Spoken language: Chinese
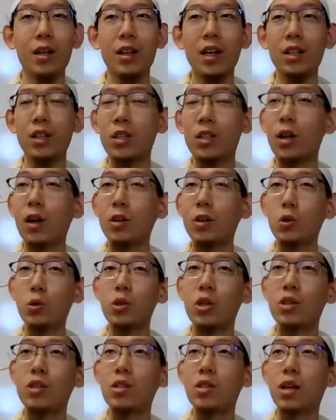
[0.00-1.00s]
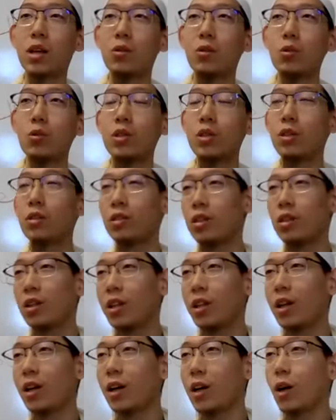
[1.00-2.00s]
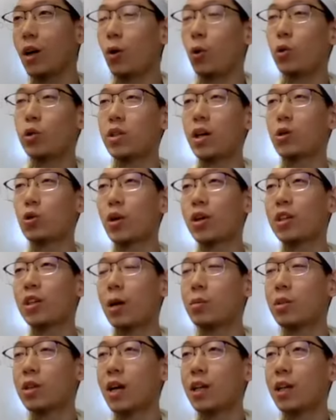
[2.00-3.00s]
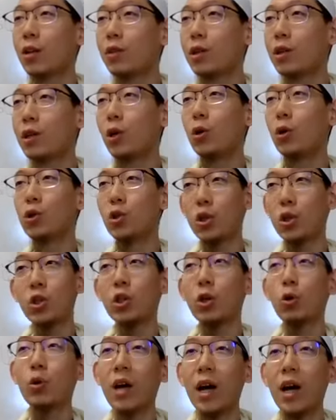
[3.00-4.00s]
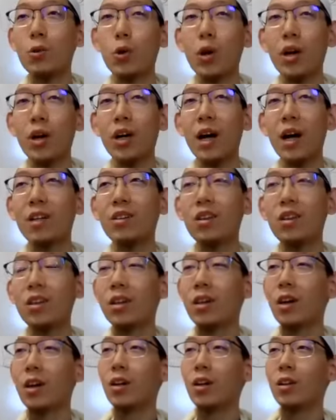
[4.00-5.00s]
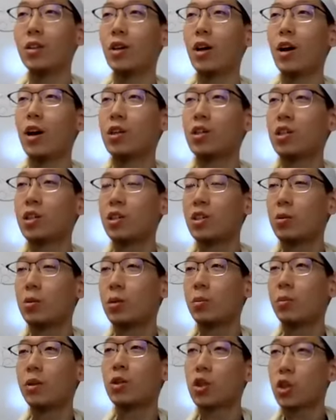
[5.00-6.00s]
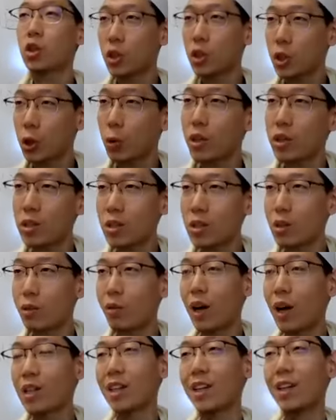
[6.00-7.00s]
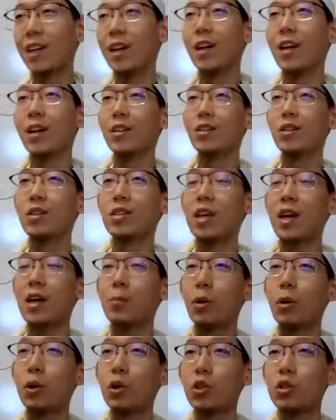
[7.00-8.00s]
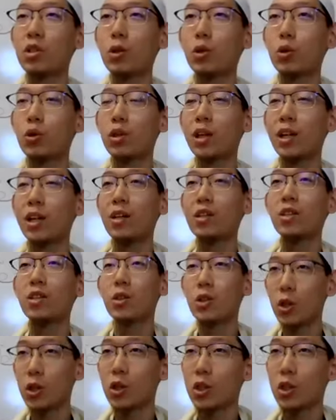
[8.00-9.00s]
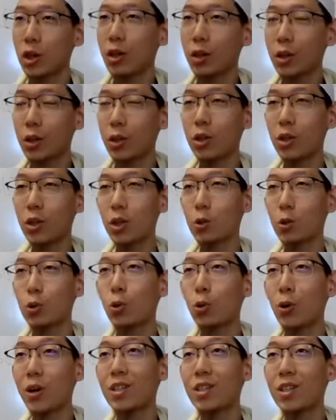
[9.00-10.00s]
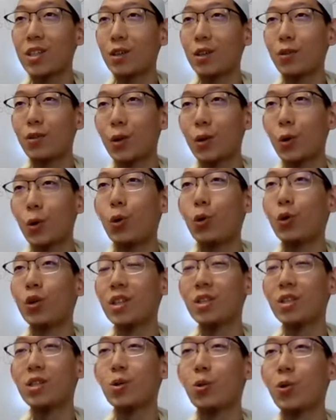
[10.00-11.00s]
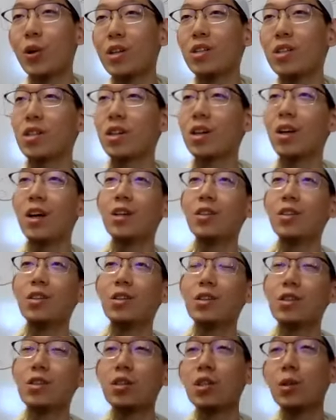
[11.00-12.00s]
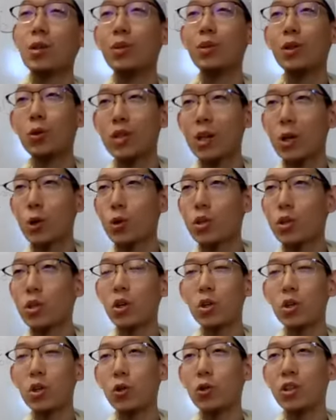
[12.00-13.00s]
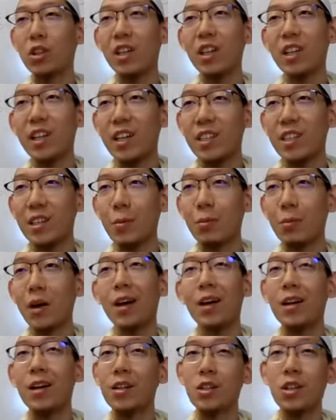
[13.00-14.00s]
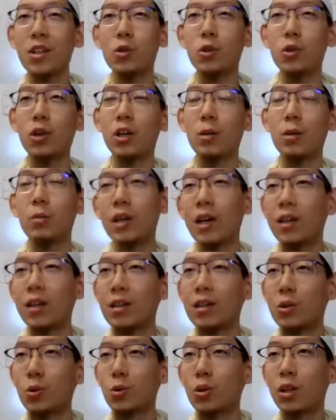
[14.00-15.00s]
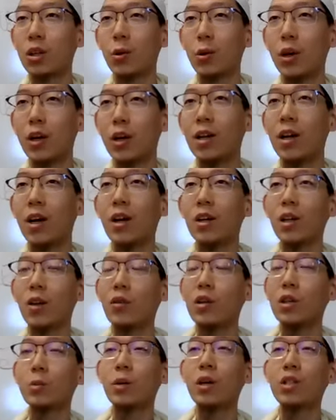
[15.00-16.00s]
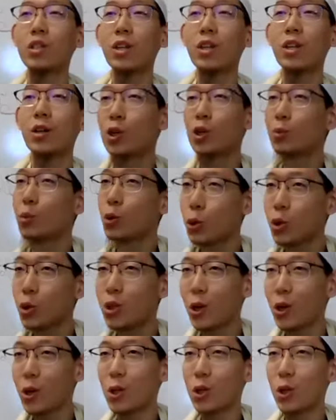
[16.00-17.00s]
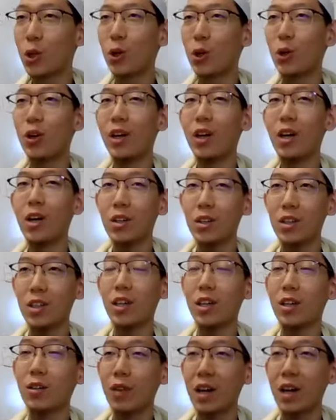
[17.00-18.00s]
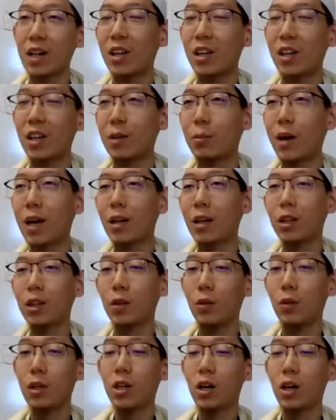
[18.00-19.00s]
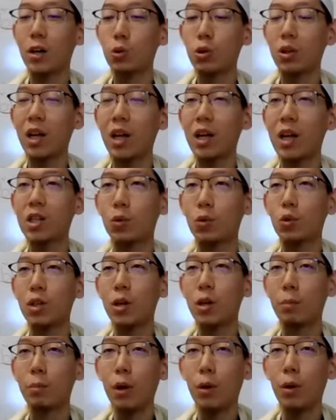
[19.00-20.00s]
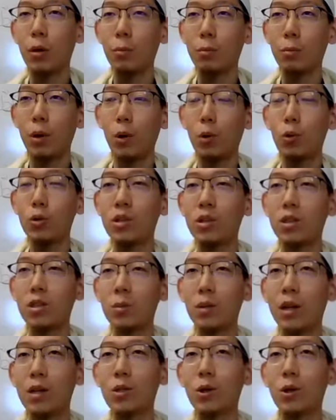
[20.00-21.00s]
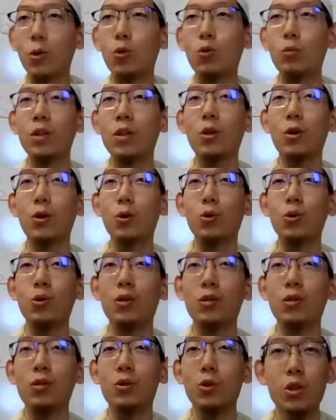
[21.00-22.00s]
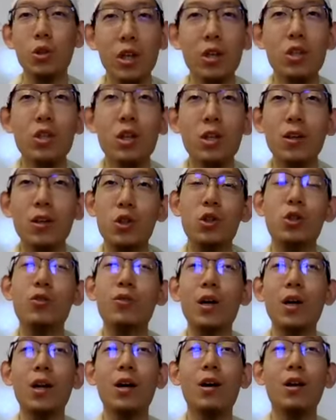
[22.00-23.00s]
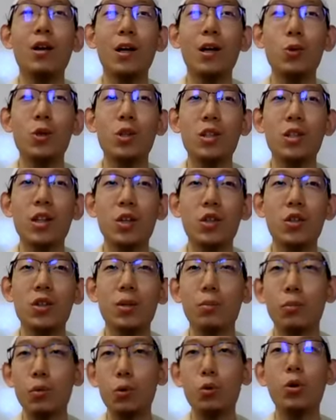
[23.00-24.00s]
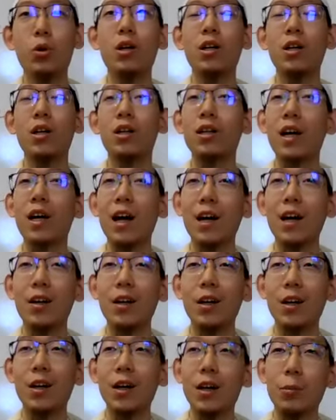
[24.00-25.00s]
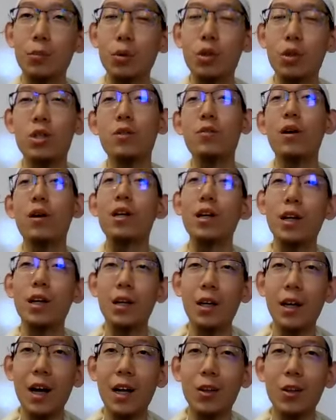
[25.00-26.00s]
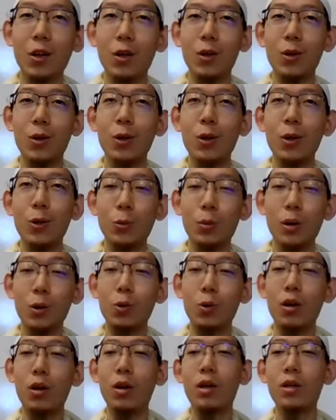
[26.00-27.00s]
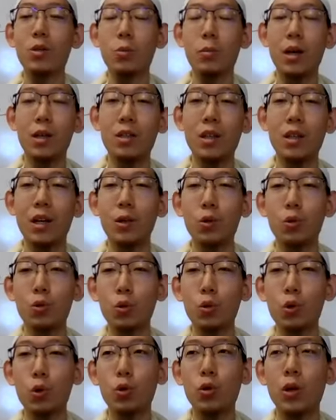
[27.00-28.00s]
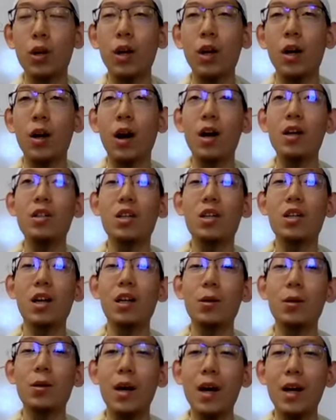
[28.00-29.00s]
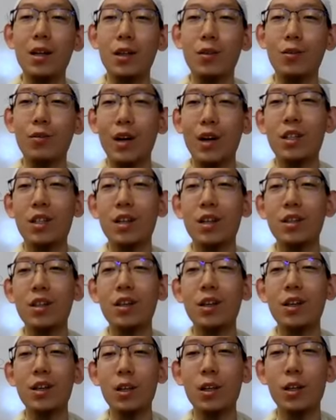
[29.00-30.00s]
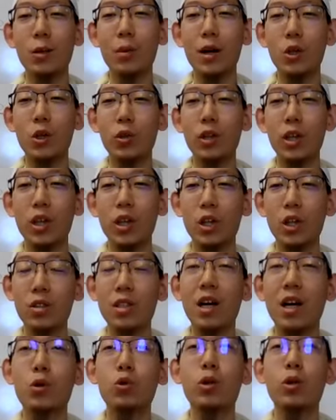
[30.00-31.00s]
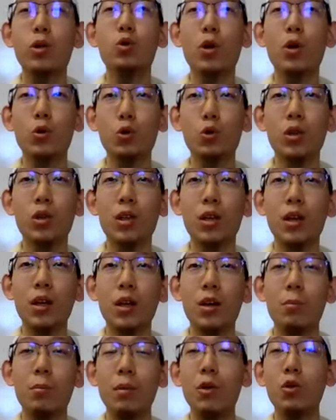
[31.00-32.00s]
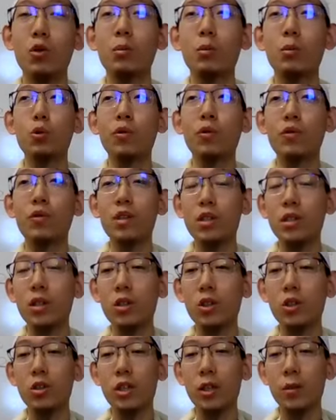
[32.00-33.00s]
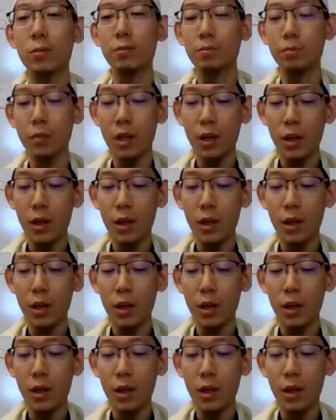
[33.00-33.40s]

他提到了就这四项东西：第一，互相传达平安的问候，这是社会安全和安定；第二，赈济平民，这是社会经济发展；第三，保持亲属的联系，这是社区关系的维护、人际关系；第四，人们都在睡觉的时候，你礼夜兼拜，这样你就可以平安的进入乐园。他为什么要强调人们睡觉的时候？你晚上礼拜呢？因为这样最大程度上保保护自己免遭沽名钓誉，就真诚的只是为了 Allah 做这件事情，不需要任何人看，不希望任何人看到，对吧？与阿 a 斯 l a 的独处，而且礼拜你晚上一个人礼拜的时候也是更加容易专注的，没么多分心的事情。